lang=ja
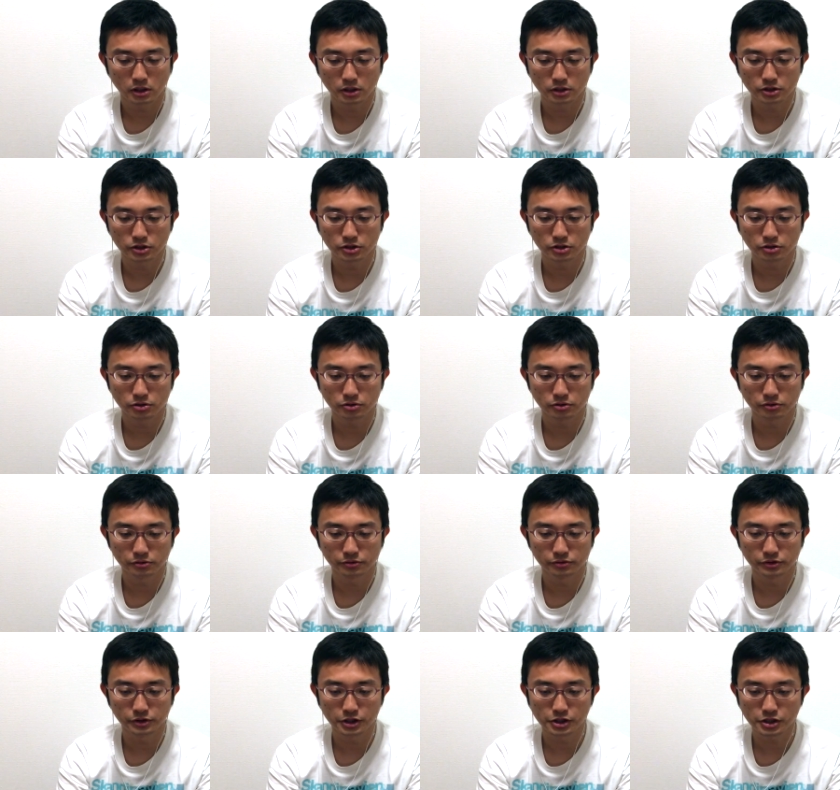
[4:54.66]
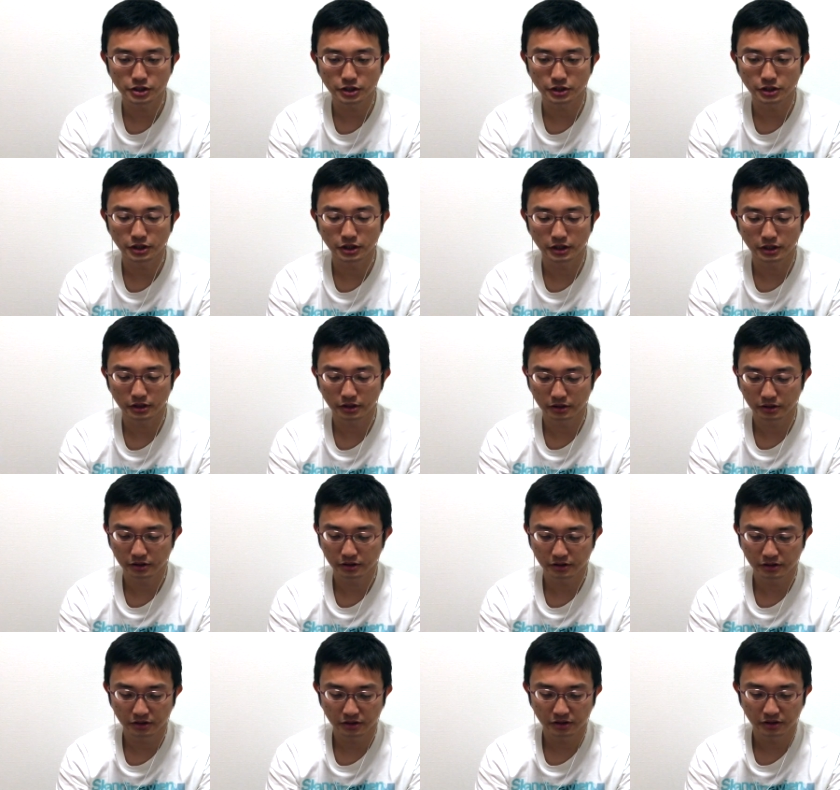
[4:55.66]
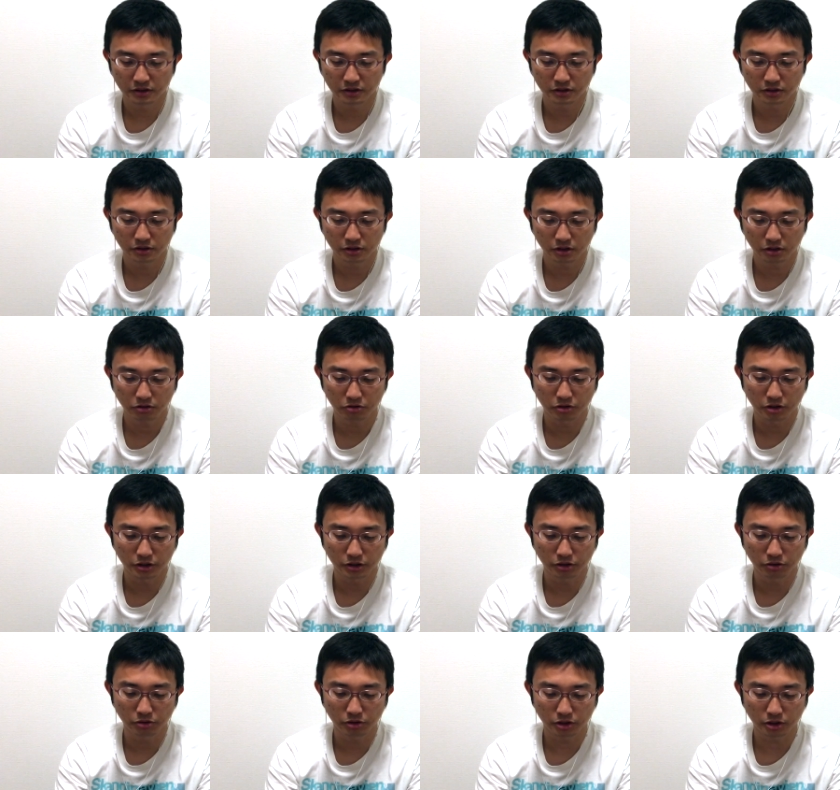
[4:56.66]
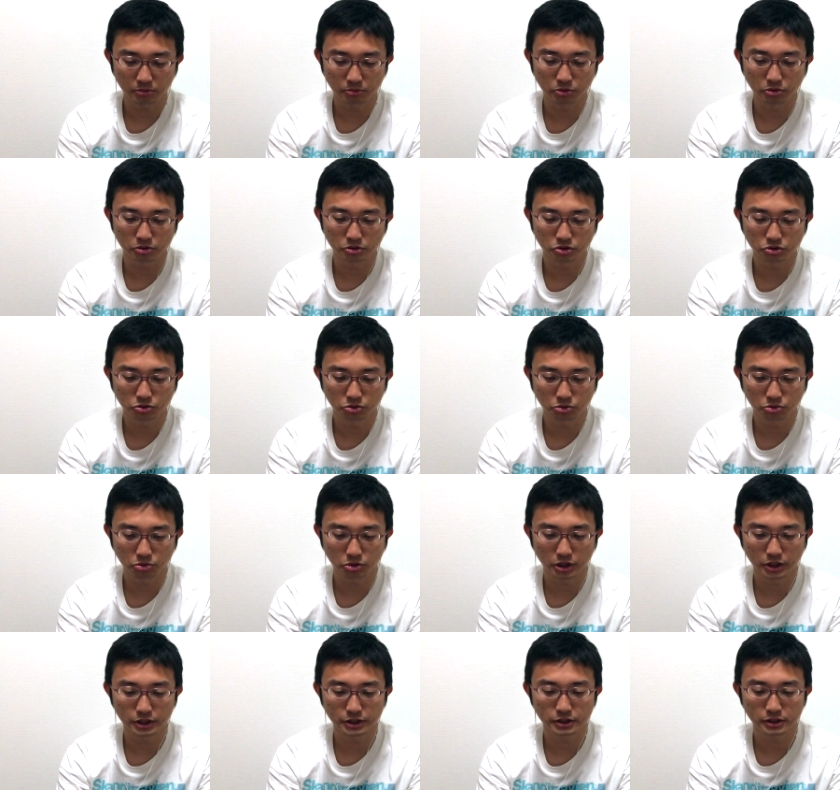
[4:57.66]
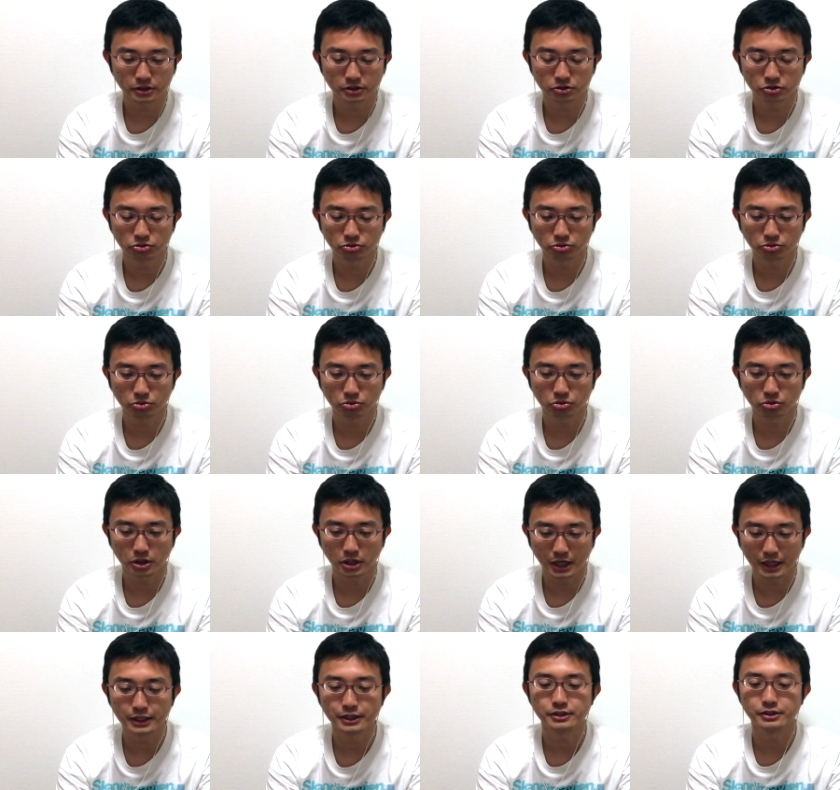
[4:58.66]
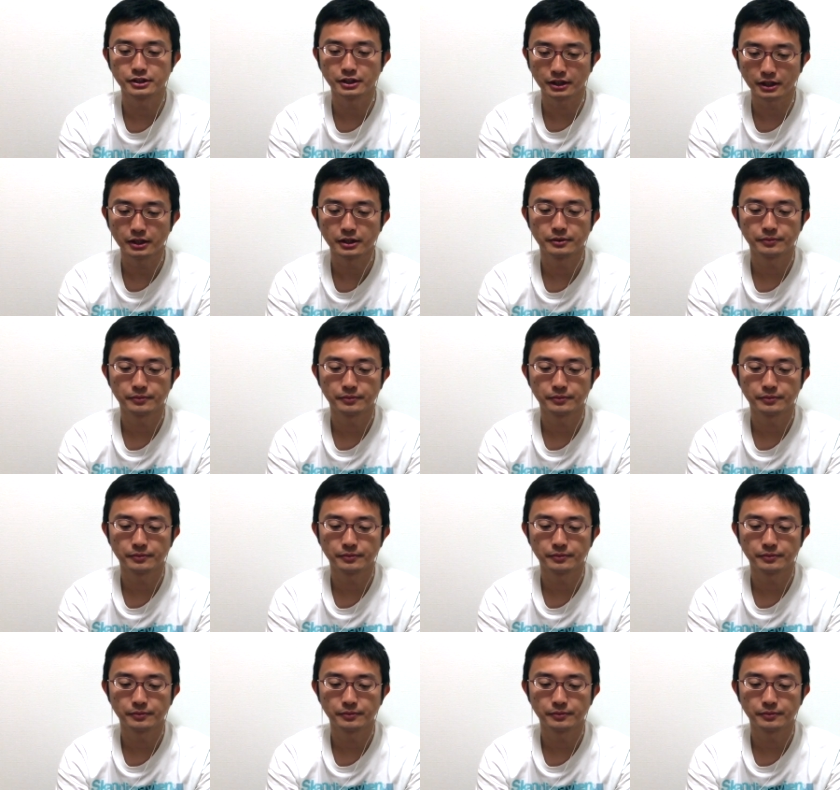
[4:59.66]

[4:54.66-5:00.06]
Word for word: 8四歩でしたね。結構相手の方も長考派です。長考派ですね。